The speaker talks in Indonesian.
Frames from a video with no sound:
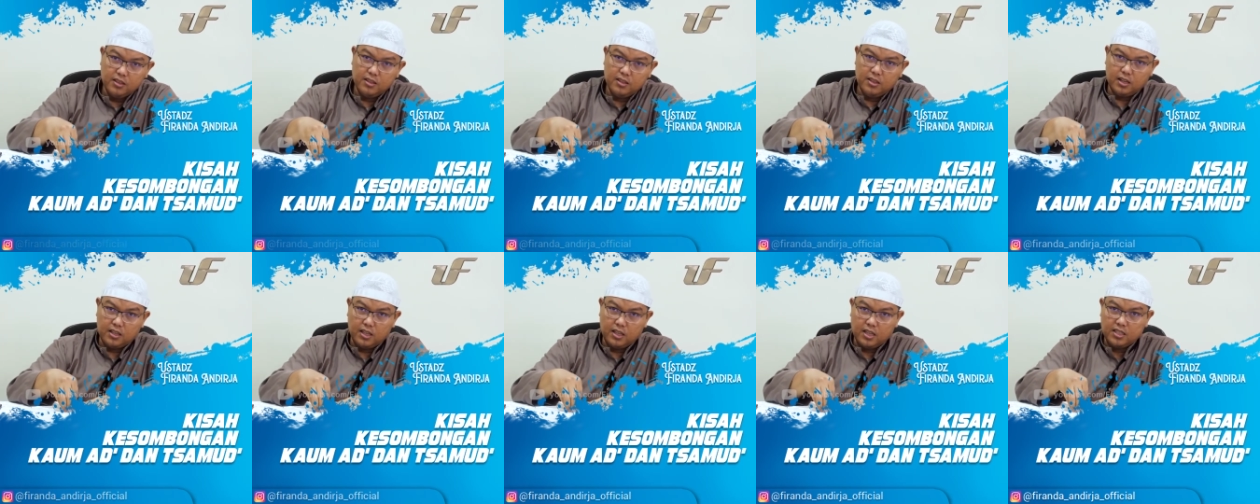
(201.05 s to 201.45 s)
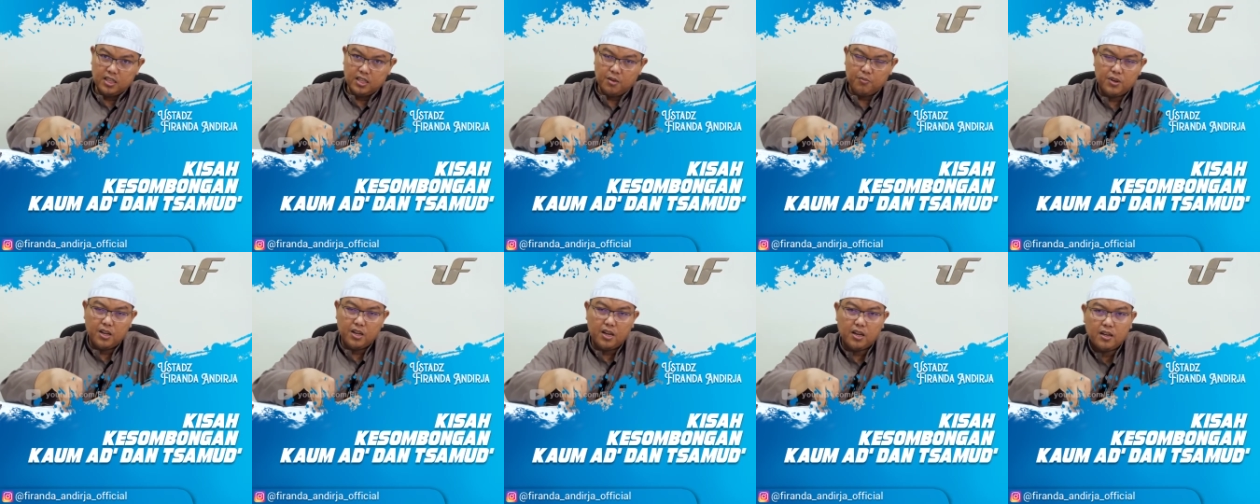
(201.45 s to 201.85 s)

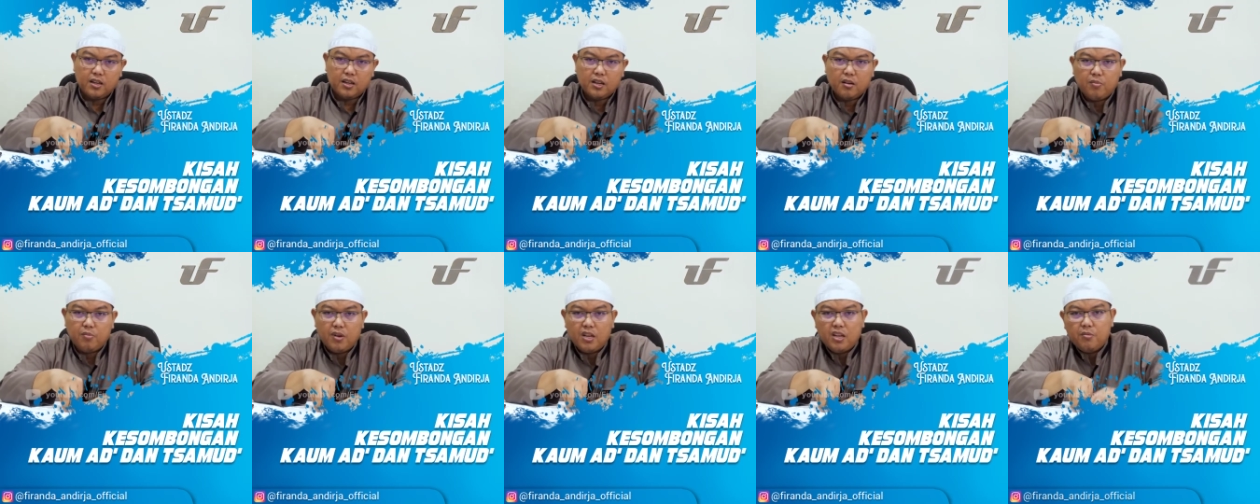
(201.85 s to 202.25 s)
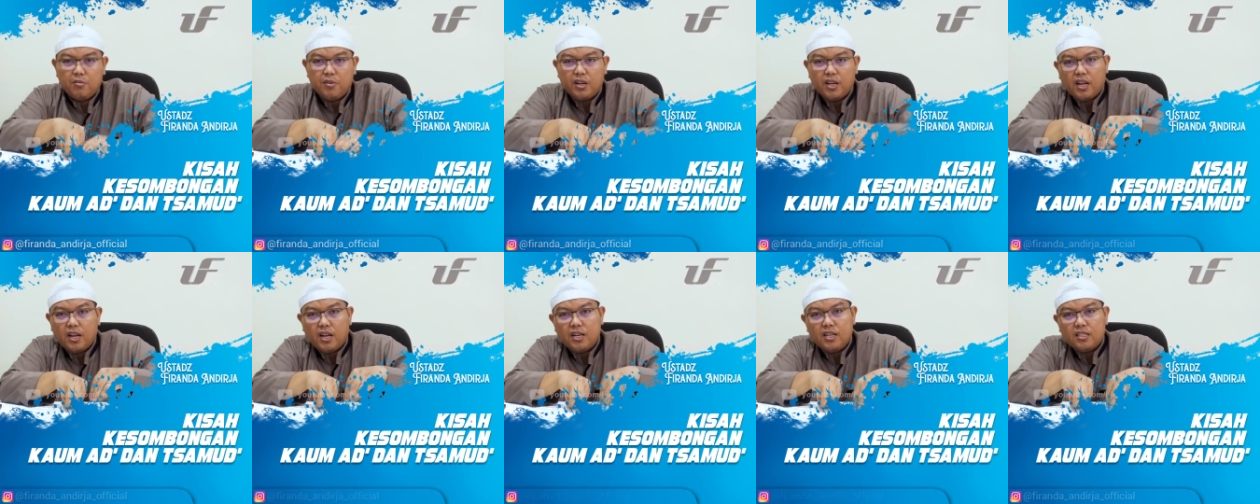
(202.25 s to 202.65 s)
tertancaplah kepala
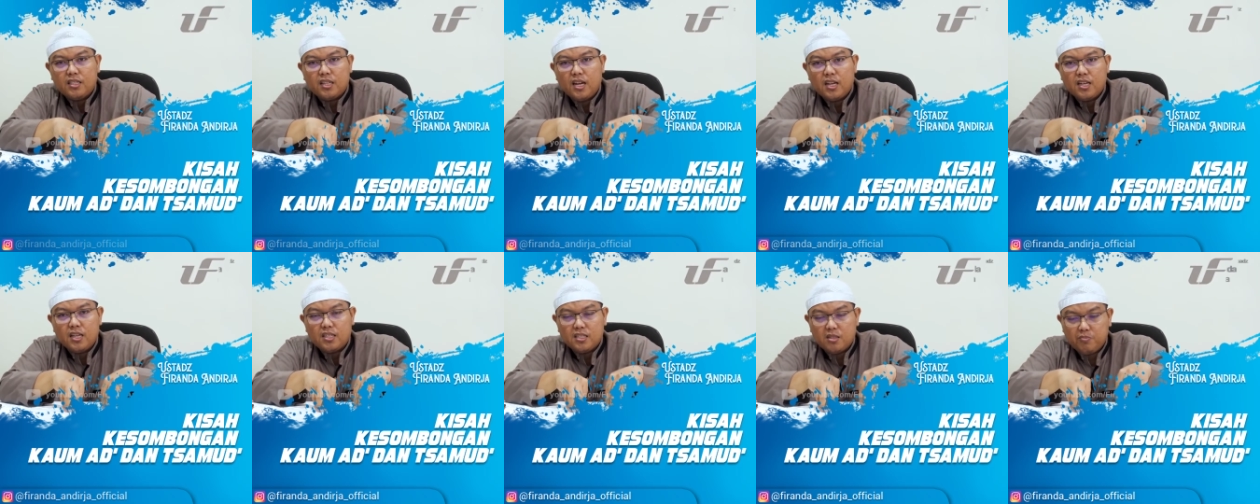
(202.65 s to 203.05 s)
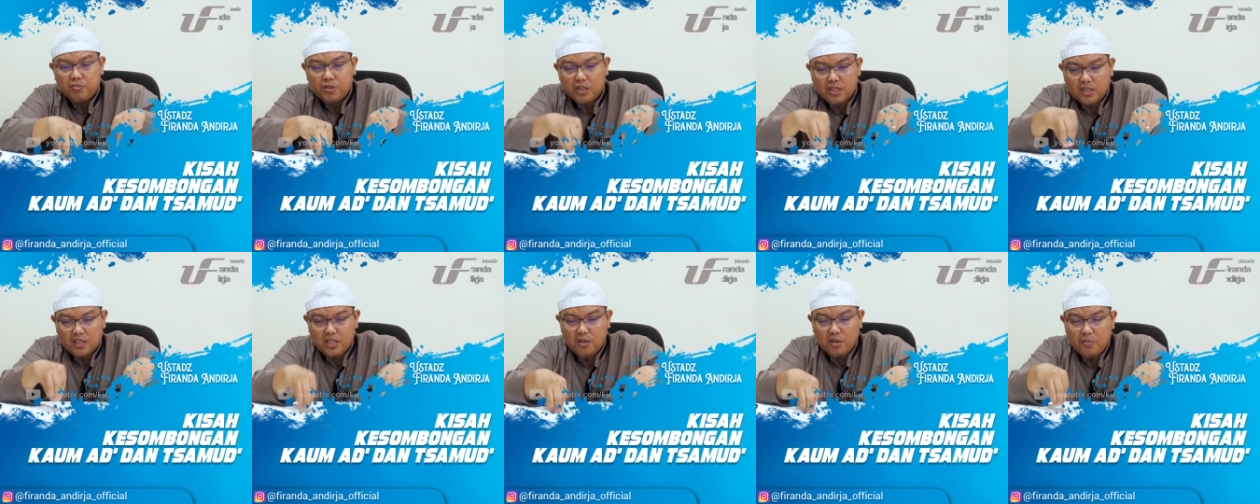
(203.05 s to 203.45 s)
mereka di tanah
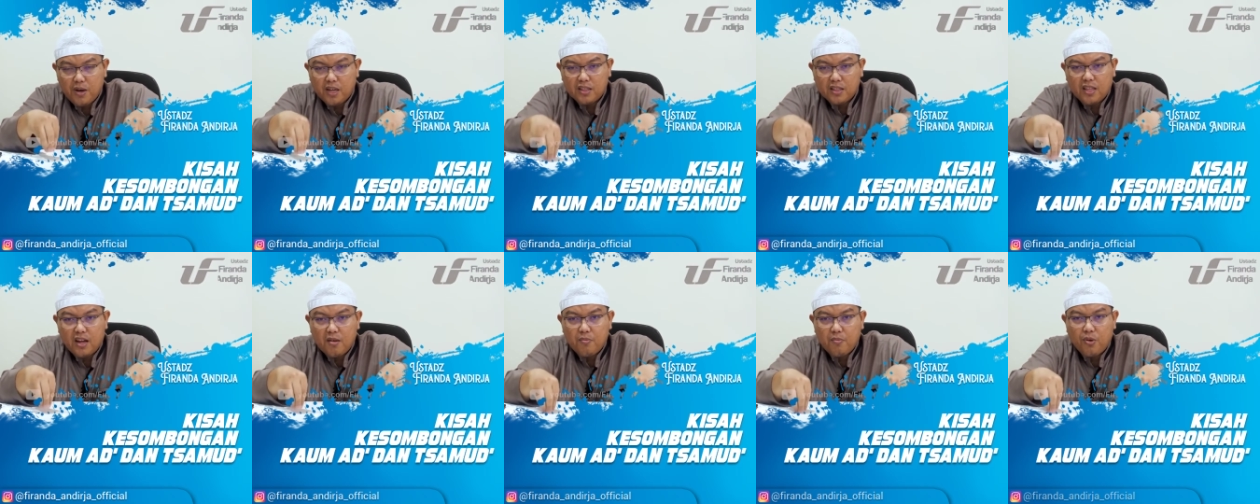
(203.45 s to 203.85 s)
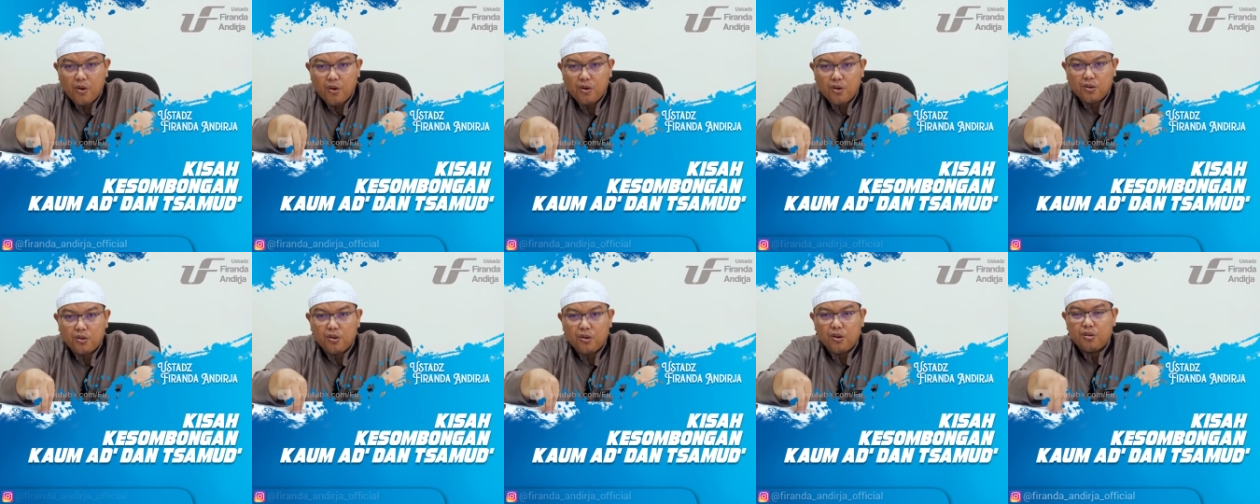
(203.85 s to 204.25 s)
seperti batang
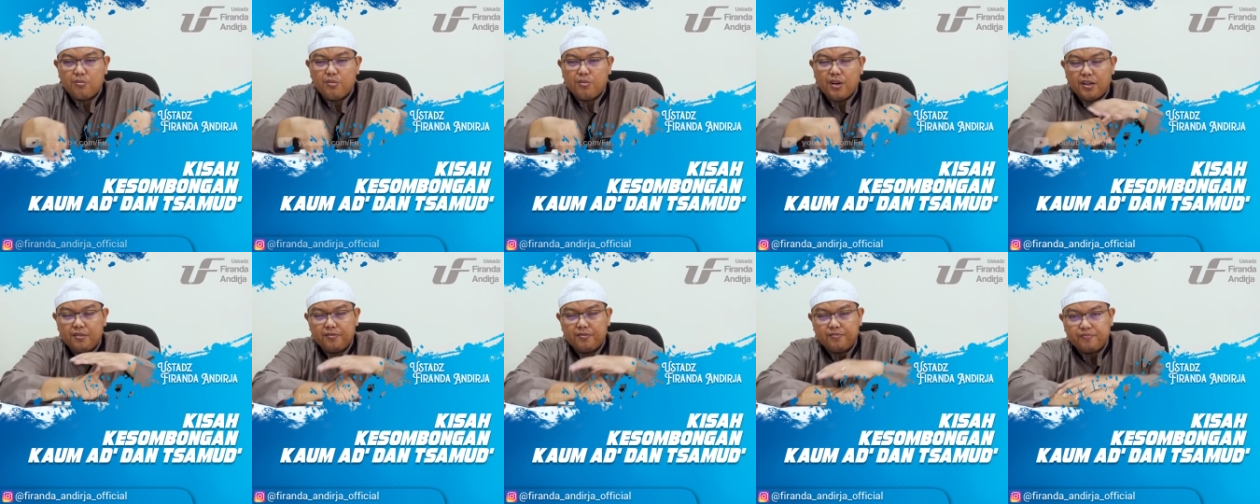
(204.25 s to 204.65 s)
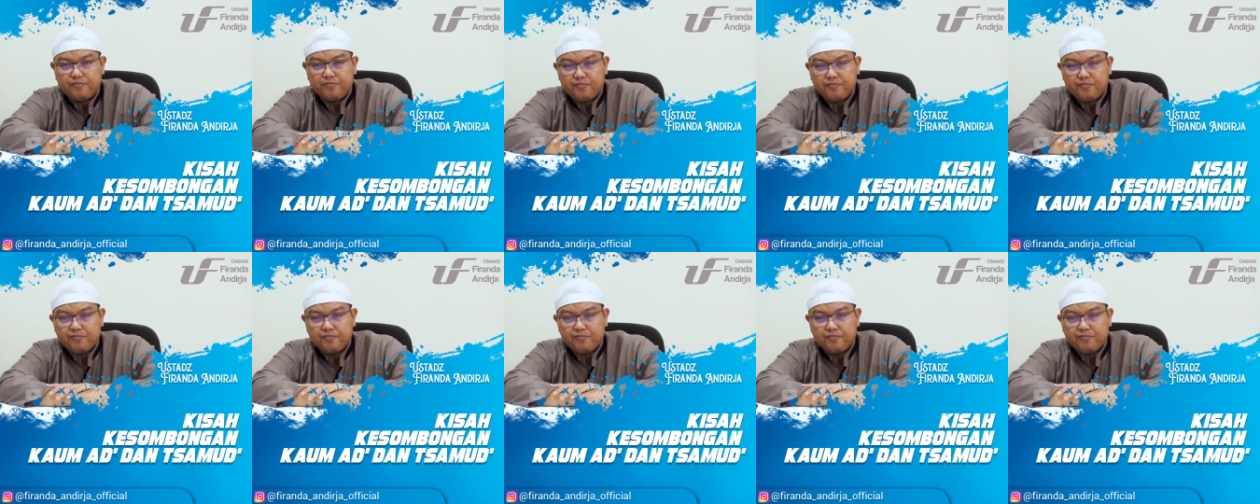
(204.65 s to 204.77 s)
pohon korma.